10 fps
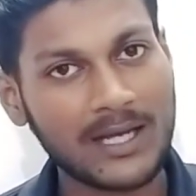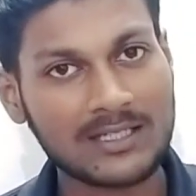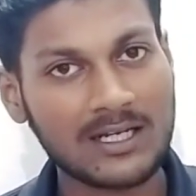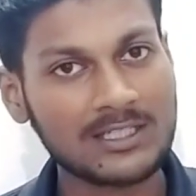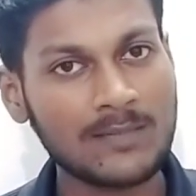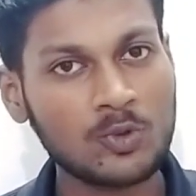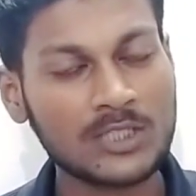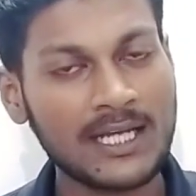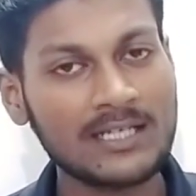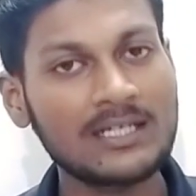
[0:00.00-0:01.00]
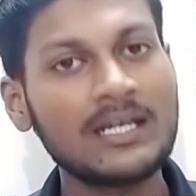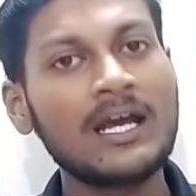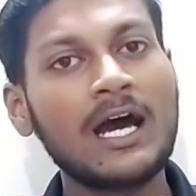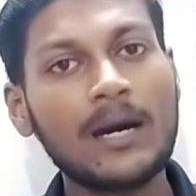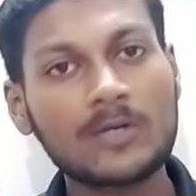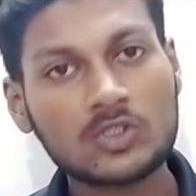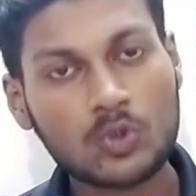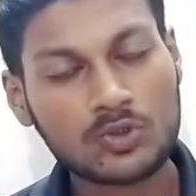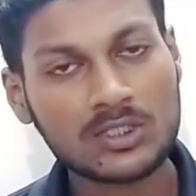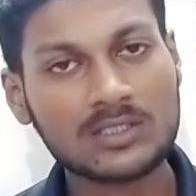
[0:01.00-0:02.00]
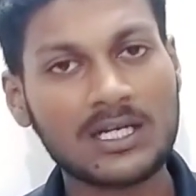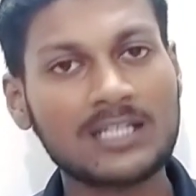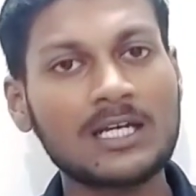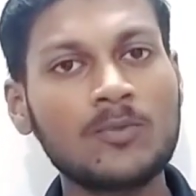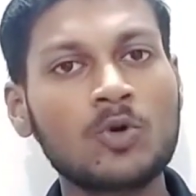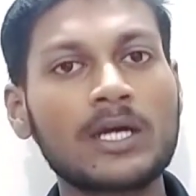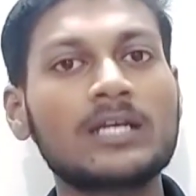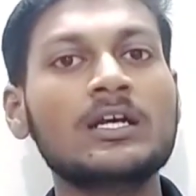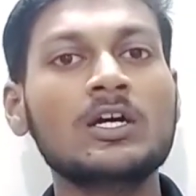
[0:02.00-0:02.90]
बाद खत्म हो जाएंगी अब रिसोर्सेज खत्म हो गई